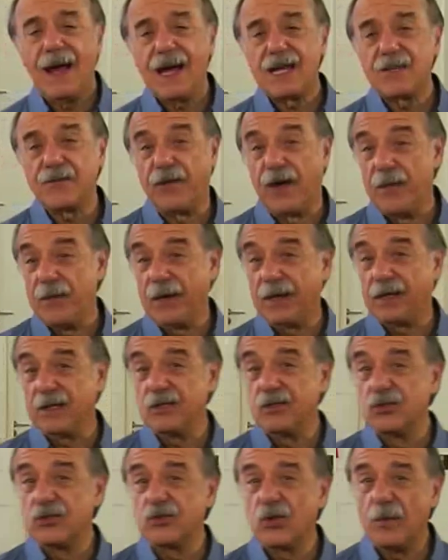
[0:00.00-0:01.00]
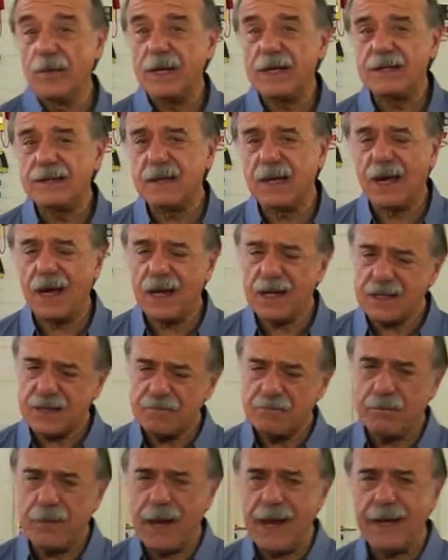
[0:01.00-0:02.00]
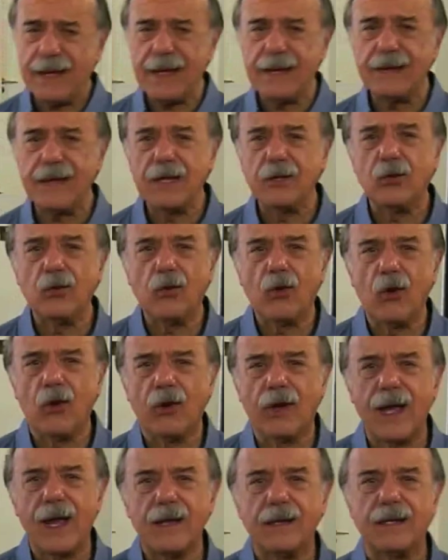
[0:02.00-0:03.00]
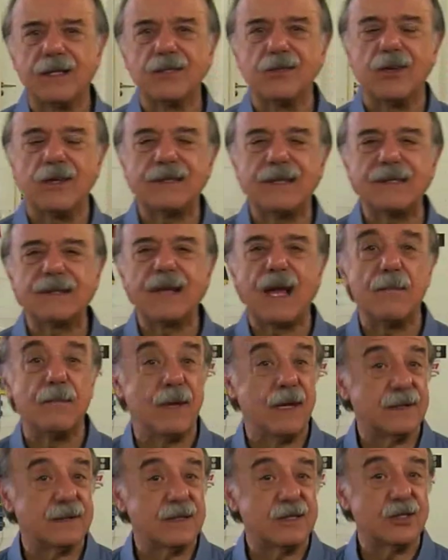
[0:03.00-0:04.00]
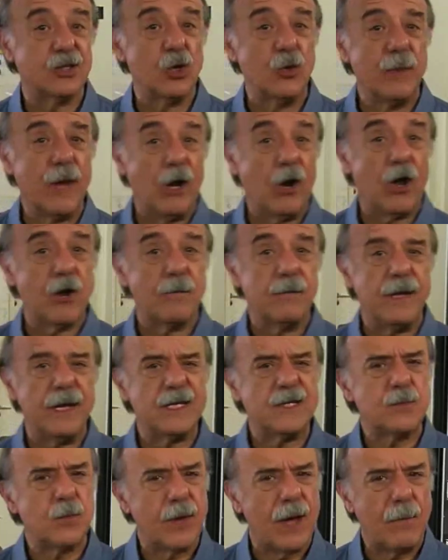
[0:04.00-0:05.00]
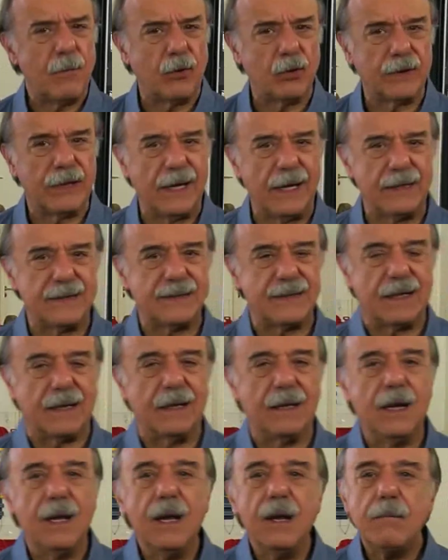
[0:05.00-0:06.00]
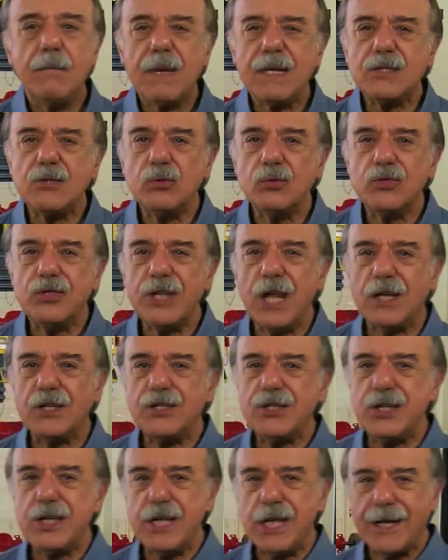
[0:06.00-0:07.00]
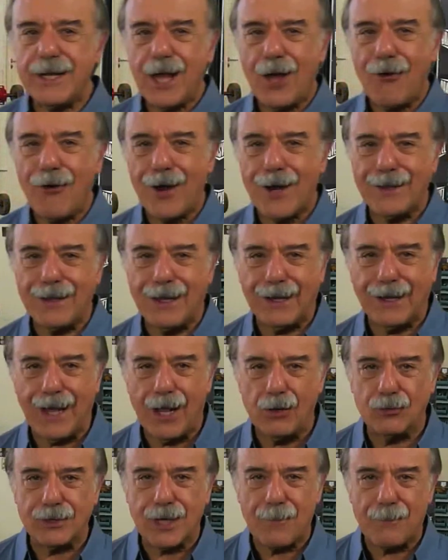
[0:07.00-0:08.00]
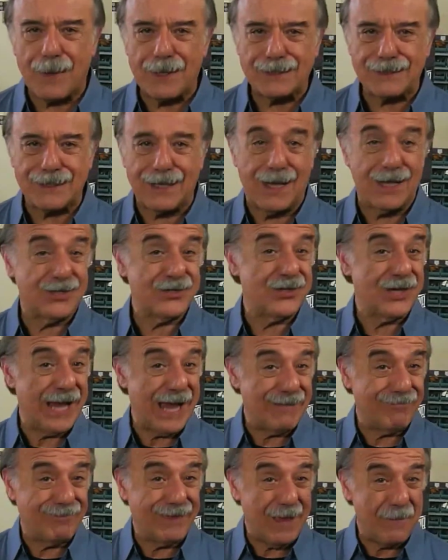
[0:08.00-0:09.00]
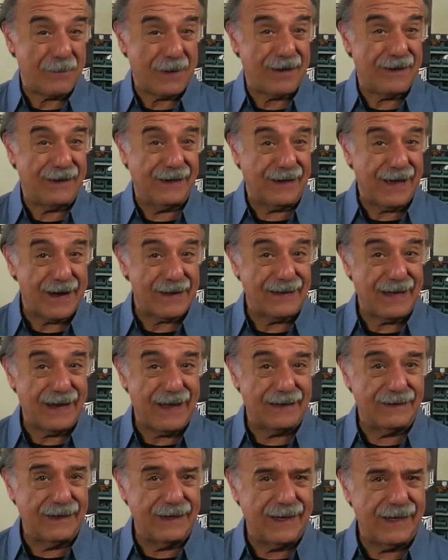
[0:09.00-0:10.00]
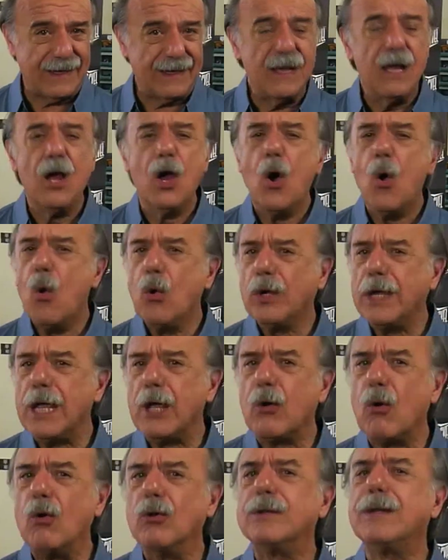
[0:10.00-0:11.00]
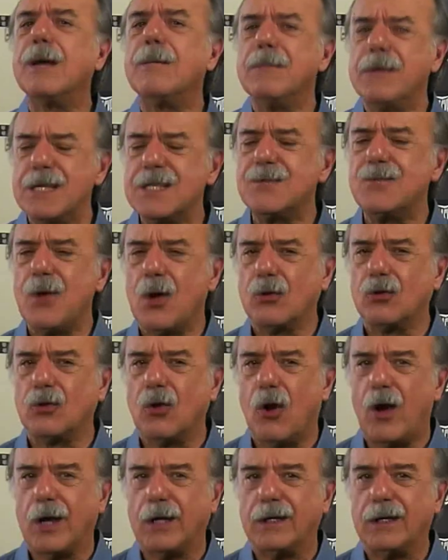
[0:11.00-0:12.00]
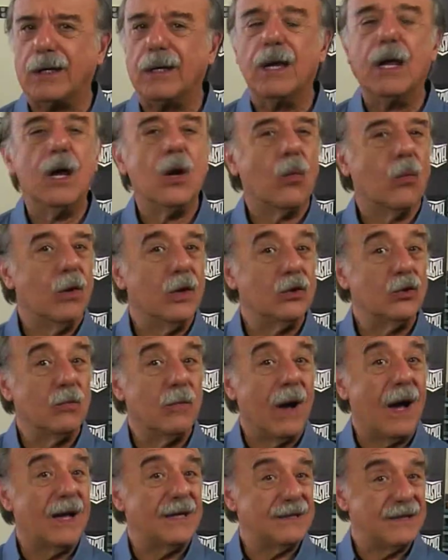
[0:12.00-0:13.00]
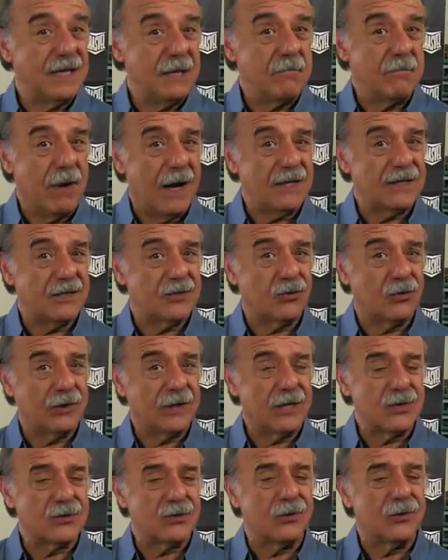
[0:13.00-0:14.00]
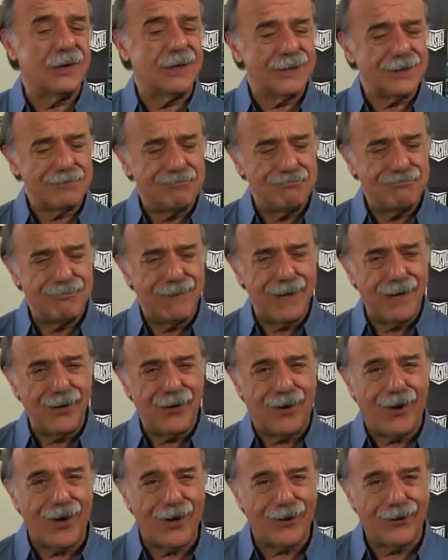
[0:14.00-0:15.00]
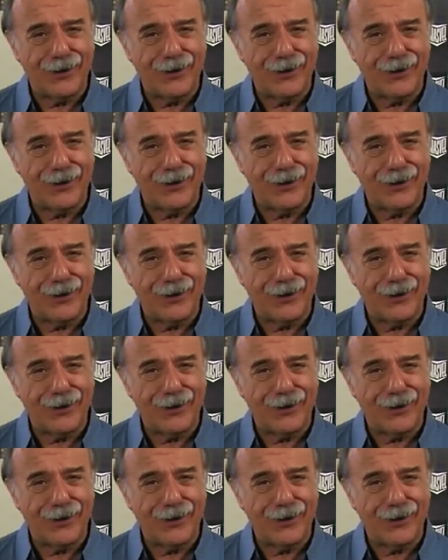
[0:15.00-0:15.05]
As fábricas e os comerciais, bem que tentam colocar nas nossas cabeças que o melhor mesmo é a potência. Mas no dia a dia, na hora daquela ultrapassagem e até para arrancar da ladeira, o que conta mesmo é o torque. Quanto mais e em baixas rotações, melhor,